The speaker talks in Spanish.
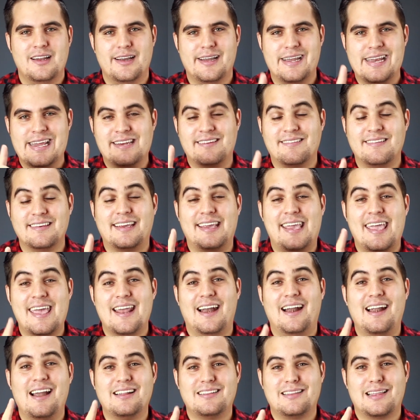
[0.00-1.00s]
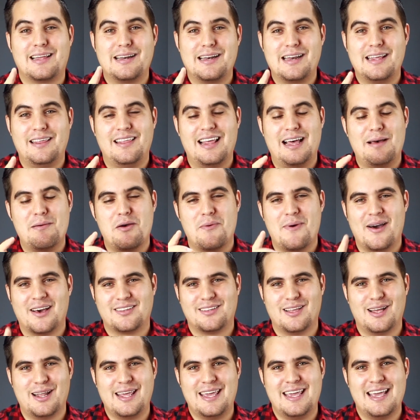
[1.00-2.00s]
ni siquiera la eternidad me
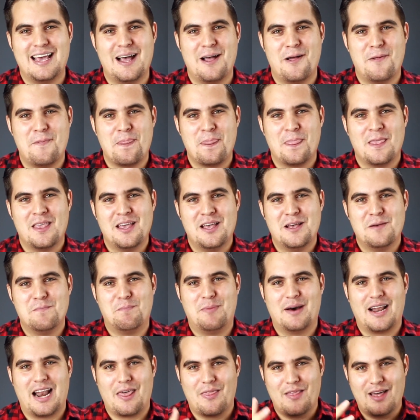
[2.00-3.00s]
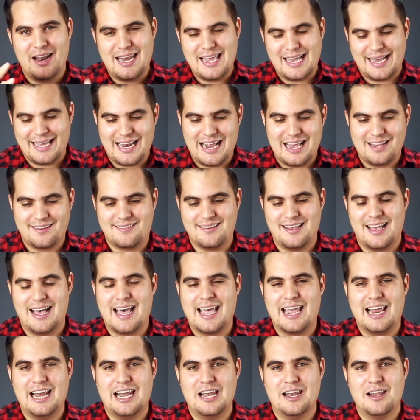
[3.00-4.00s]
bastaría para darle gracias
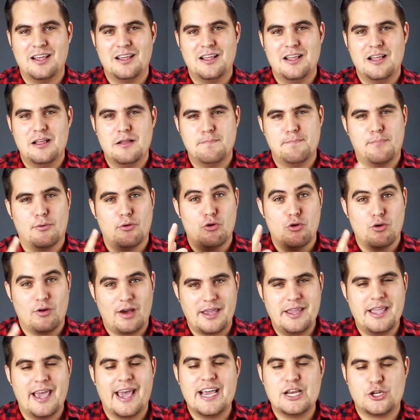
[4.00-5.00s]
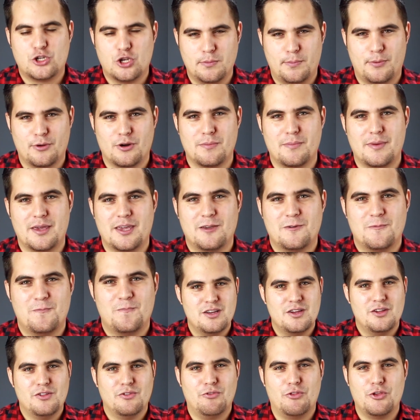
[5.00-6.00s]
a Él por lo que ya hizo por mí.
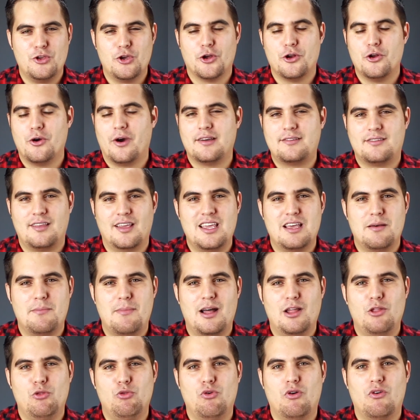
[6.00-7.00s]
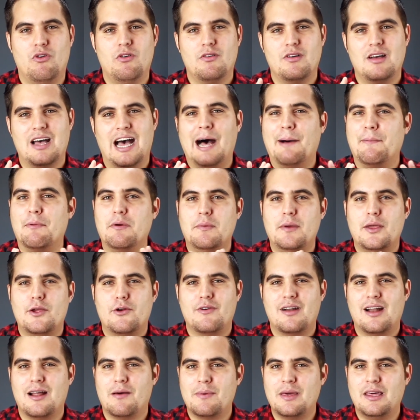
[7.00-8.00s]
Dios nos está llamando a
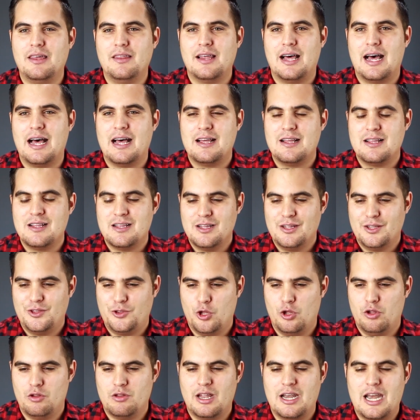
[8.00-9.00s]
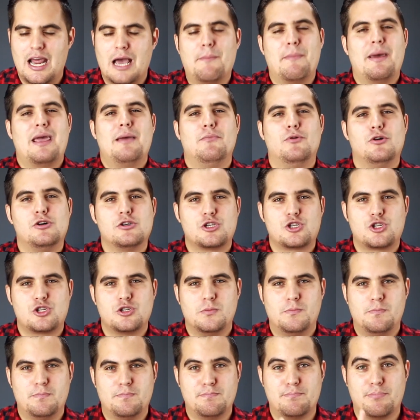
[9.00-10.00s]
vivir una vida donde le
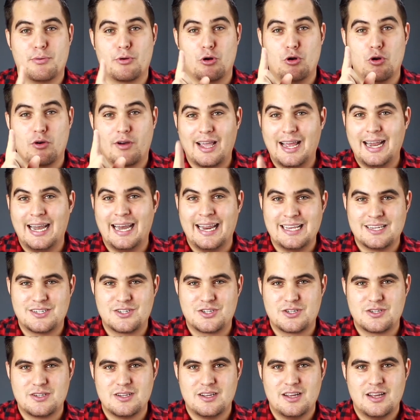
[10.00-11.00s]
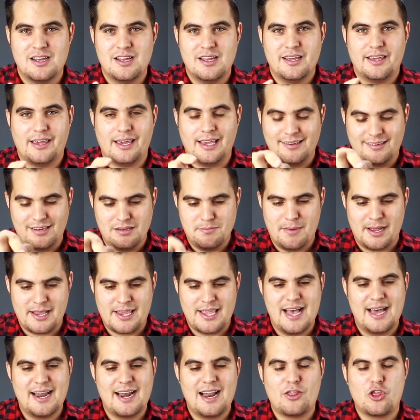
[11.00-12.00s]
amemos por lo que Él es. Y si
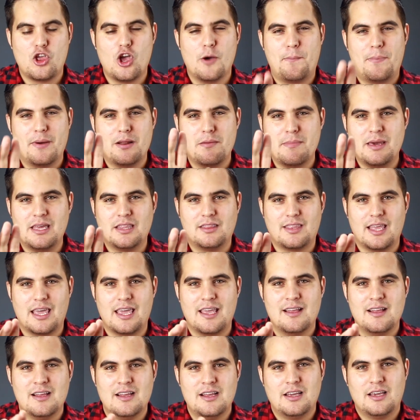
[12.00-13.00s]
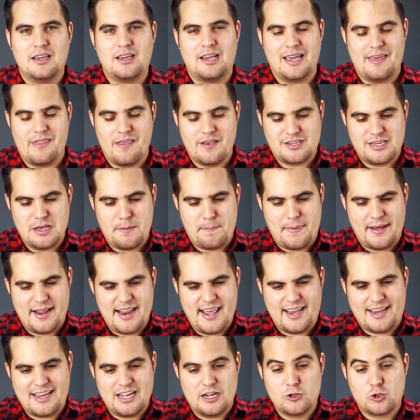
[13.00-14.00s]
mañana Dios permite que
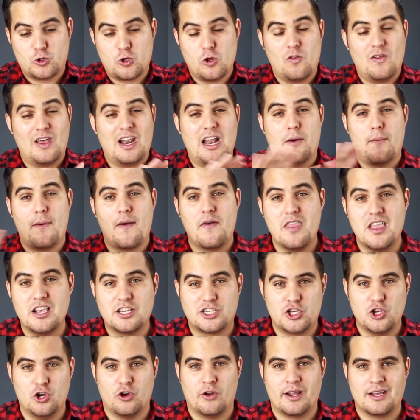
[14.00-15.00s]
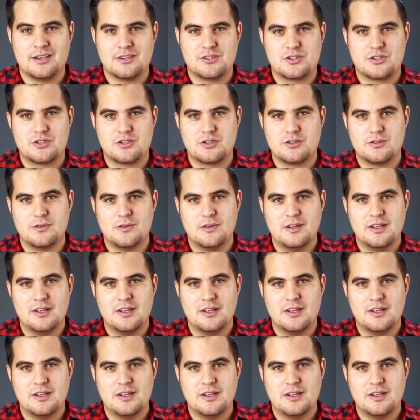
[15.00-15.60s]
desaparezcan todas las bendiciones,